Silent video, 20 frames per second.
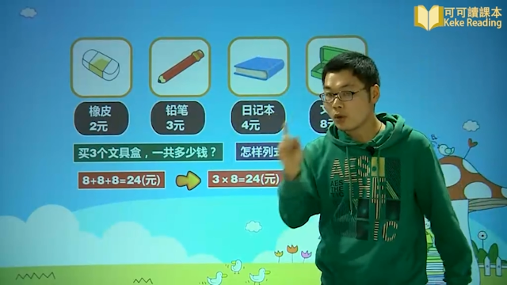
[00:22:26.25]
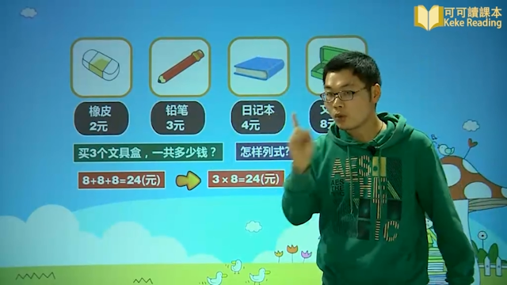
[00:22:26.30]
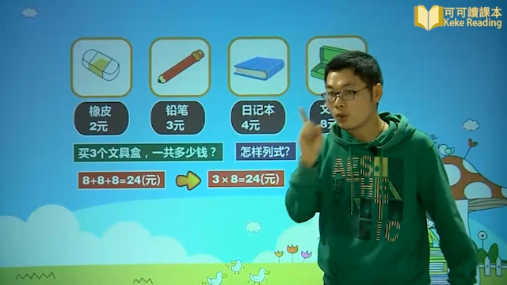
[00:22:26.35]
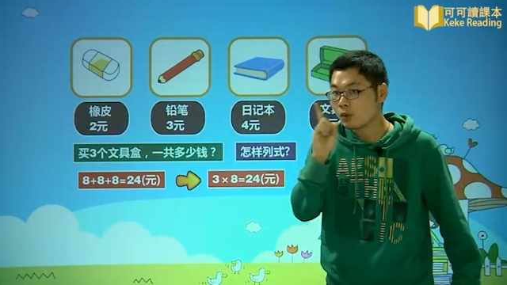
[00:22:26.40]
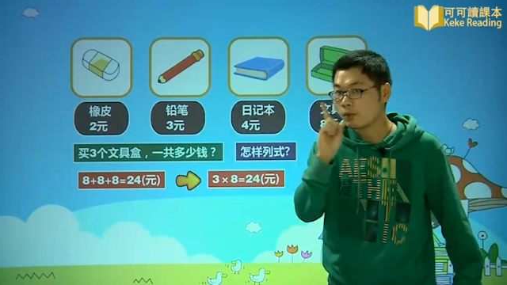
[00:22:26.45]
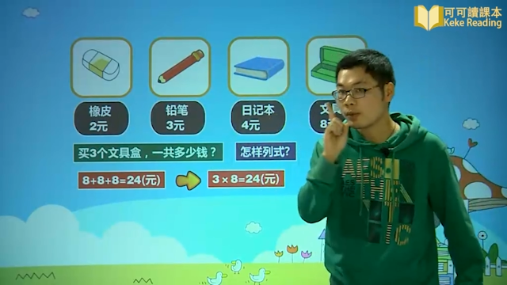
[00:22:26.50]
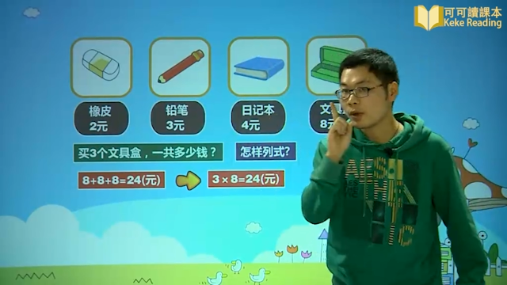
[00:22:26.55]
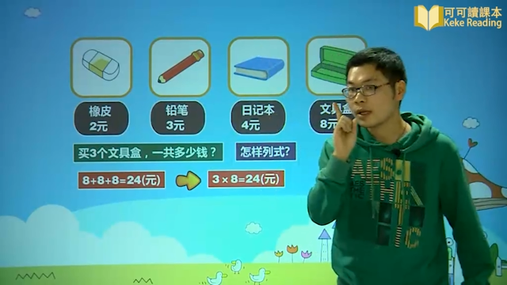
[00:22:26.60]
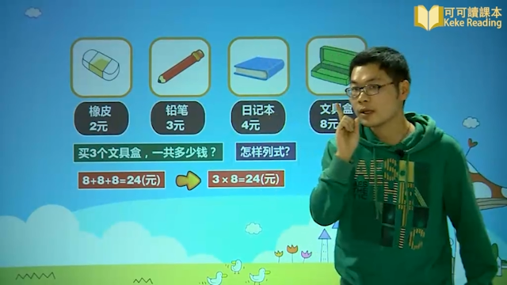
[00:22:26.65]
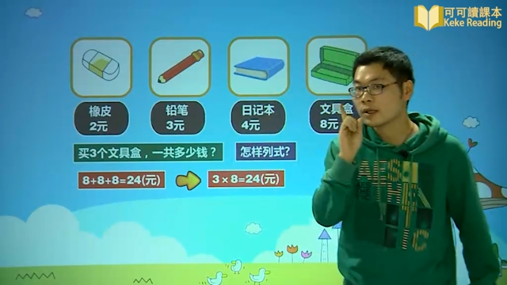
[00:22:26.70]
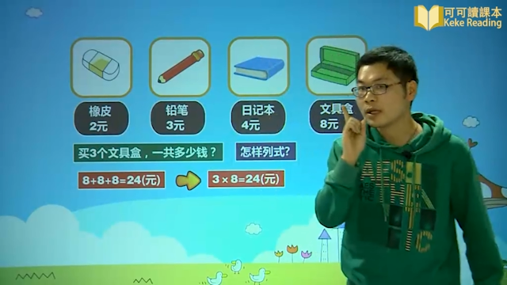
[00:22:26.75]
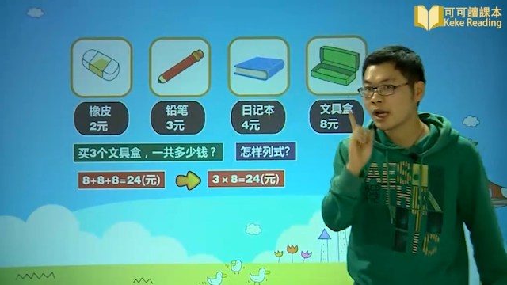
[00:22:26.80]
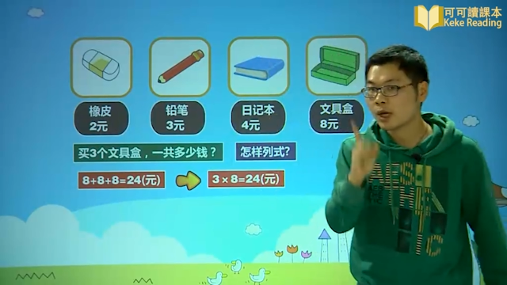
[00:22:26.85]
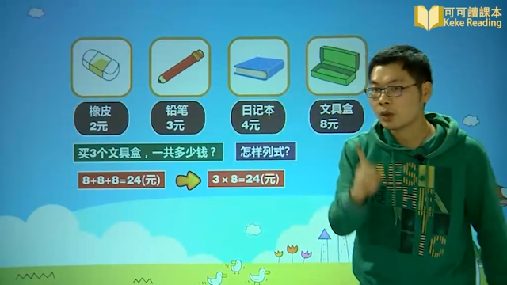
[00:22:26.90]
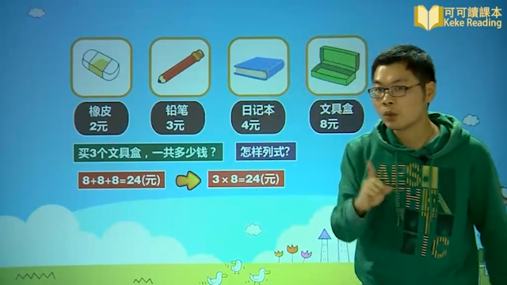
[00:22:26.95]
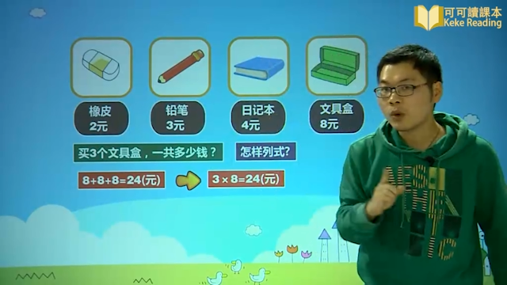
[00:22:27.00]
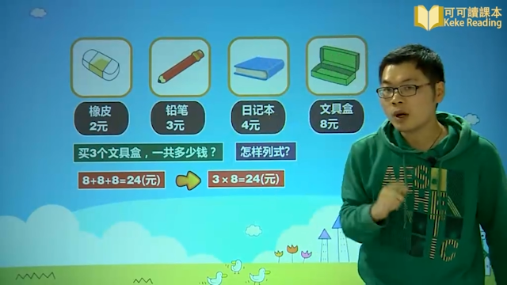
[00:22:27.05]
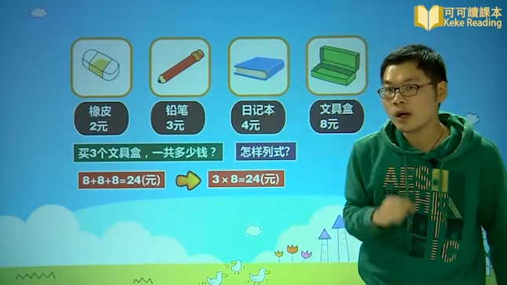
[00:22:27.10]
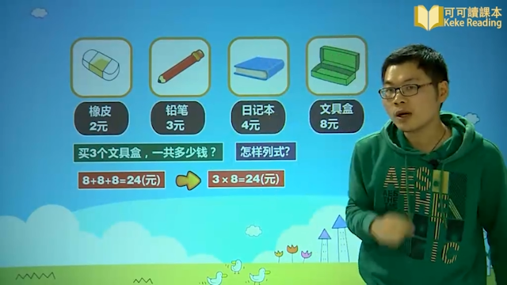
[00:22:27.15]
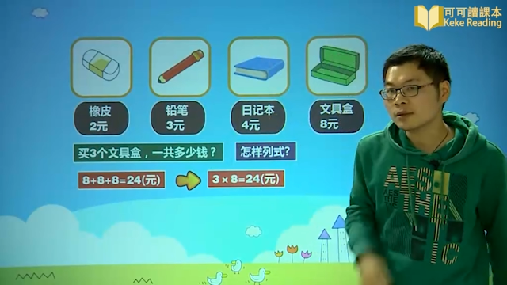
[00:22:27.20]
我们
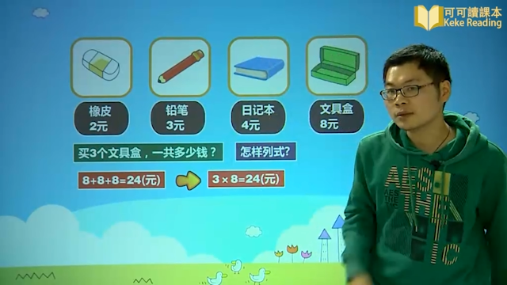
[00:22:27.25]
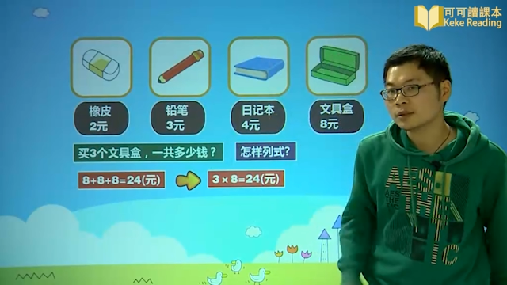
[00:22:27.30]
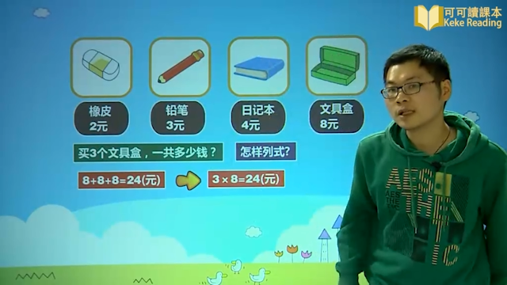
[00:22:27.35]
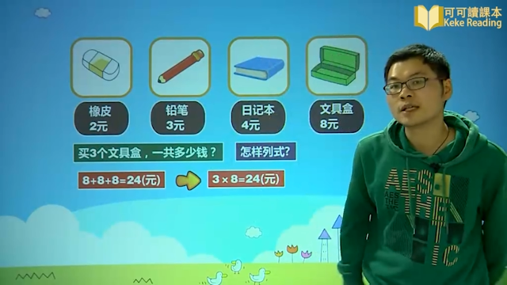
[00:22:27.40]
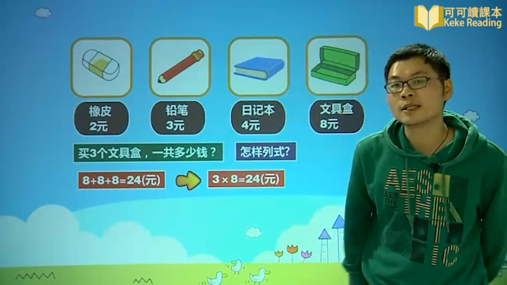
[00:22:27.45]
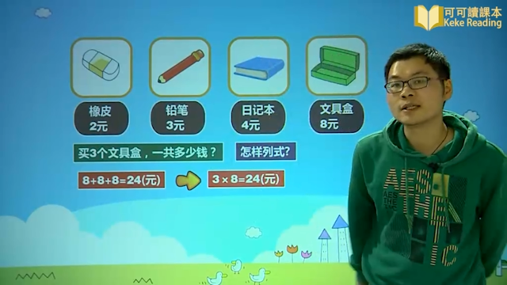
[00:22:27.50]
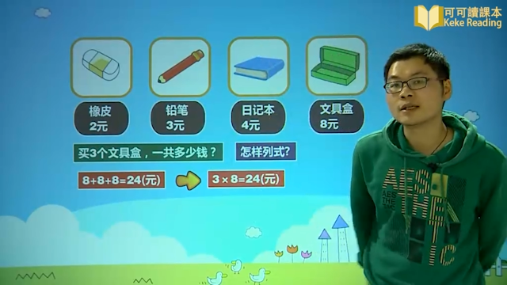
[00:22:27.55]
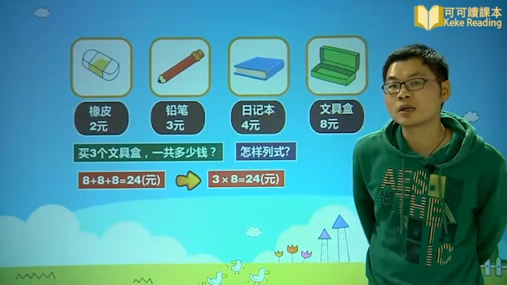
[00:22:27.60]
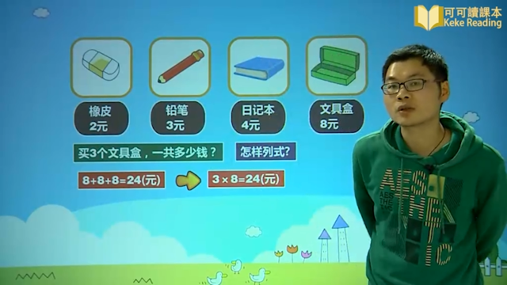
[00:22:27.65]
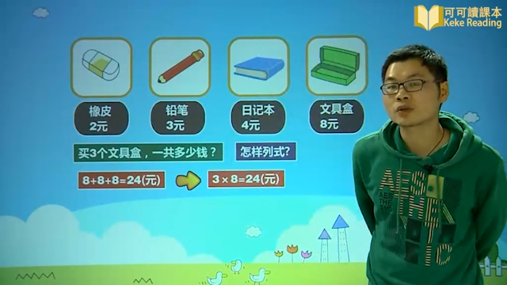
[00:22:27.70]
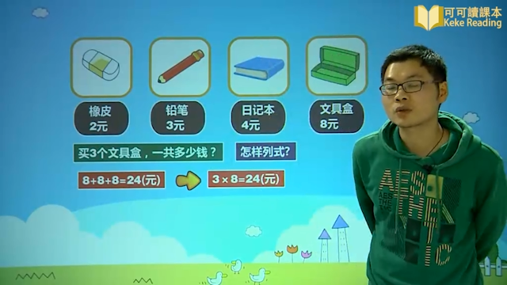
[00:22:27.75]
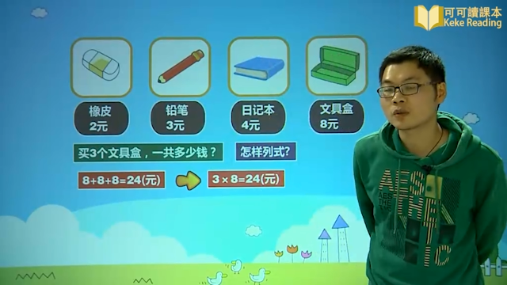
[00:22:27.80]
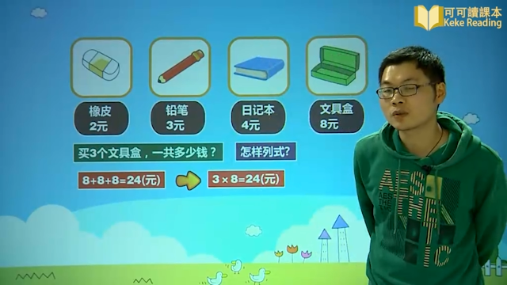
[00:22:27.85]
还忘了一样